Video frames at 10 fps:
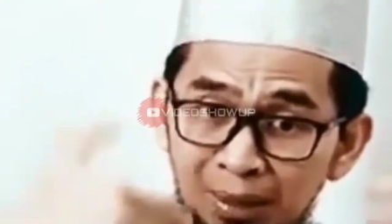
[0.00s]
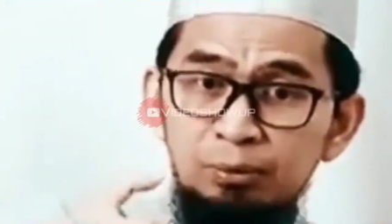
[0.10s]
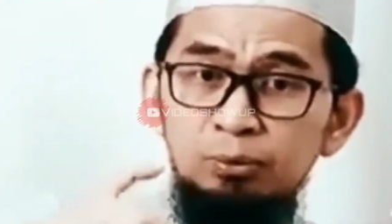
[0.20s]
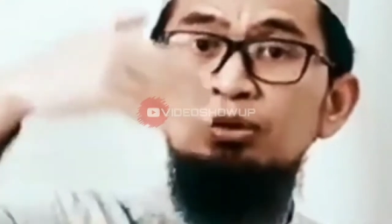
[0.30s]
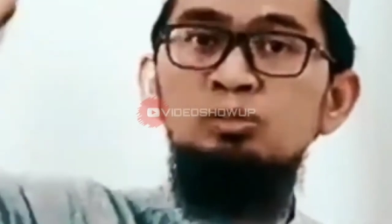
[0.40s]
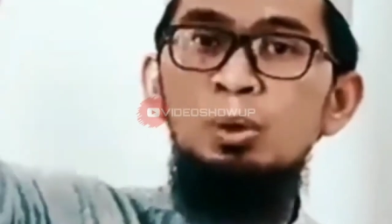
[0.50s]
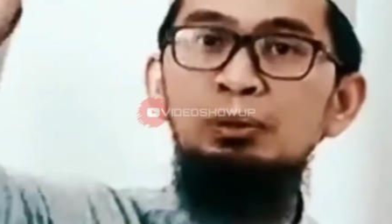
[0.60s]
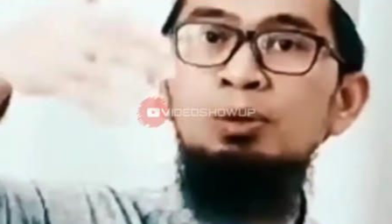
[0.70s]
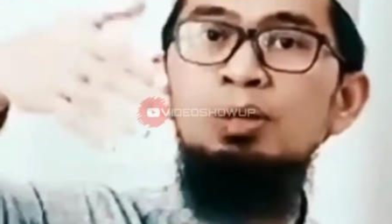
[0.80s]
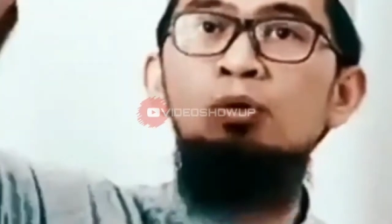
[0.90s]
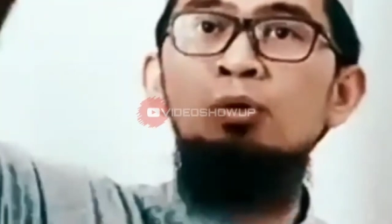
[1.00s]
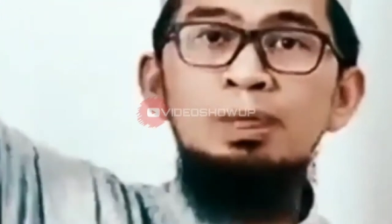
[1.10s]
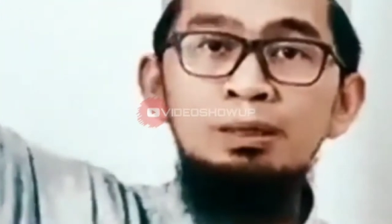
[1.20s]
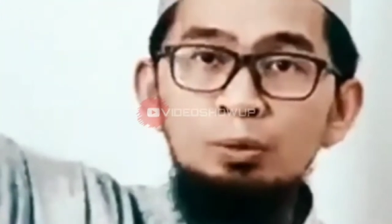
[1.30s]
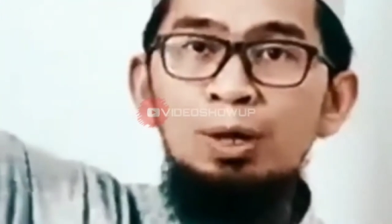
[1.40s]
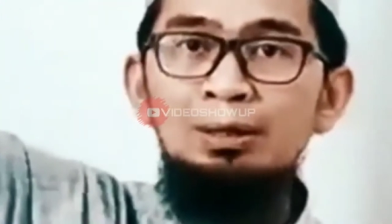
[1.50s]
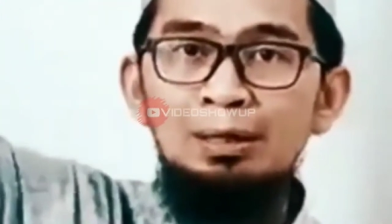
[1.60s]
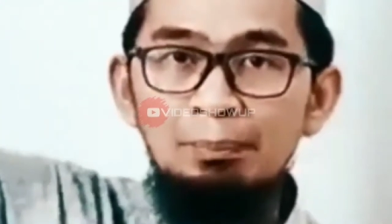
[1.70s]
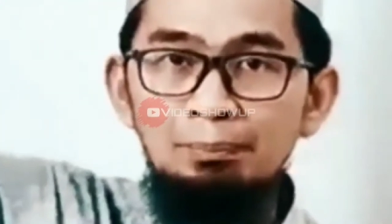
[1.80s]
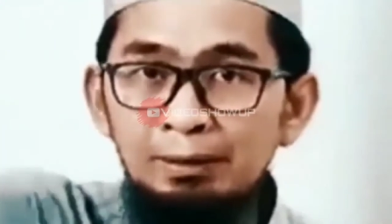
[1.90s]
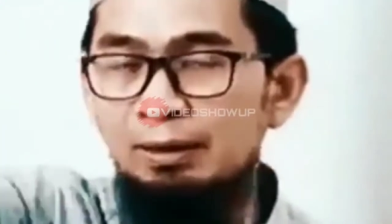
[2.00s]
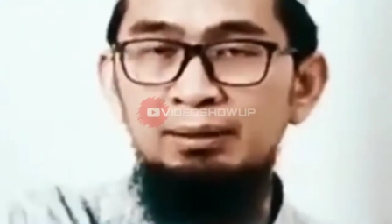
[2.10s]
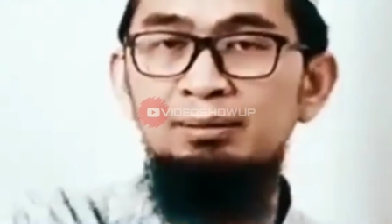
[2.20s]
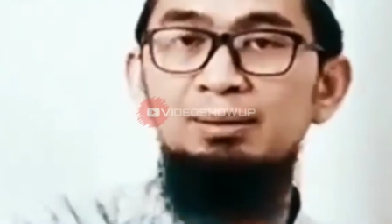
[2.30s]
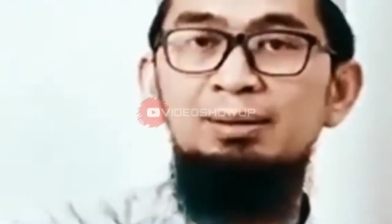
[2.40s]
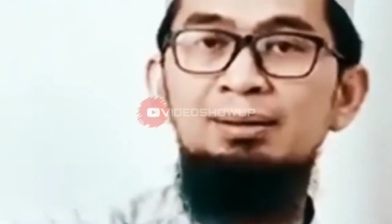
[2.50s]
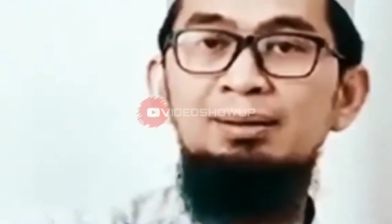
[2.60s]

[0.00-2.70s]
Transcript: beban untuk sesuatu yang belum tentu Anda dapatkan